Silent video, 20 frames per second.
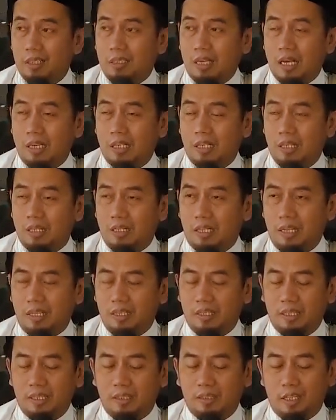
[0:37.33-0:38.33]

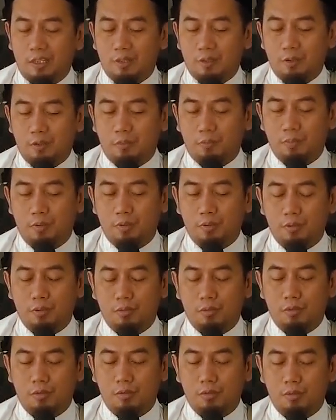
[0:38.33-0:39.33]
nyaritakakeun aing kita
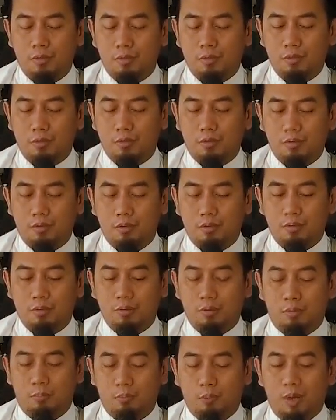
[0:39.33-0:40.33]
Sopo
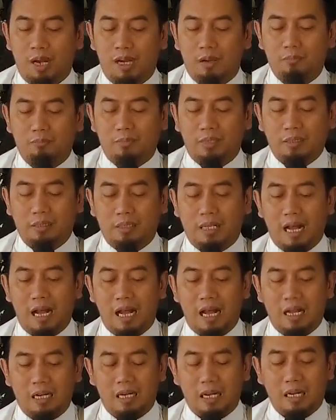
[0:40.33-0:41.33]

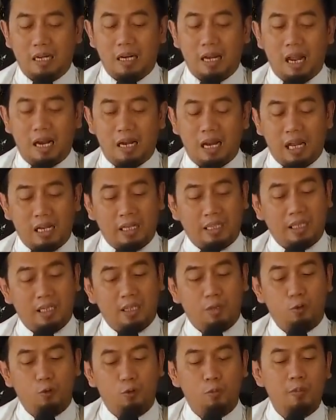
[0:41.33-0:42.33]
Muhammad kang anak
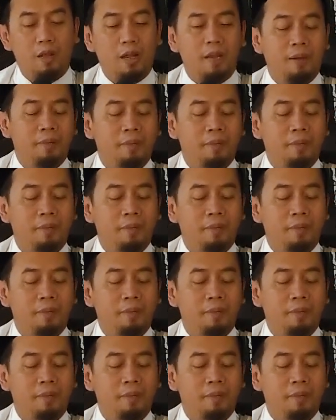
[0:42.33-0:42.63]
lanang ki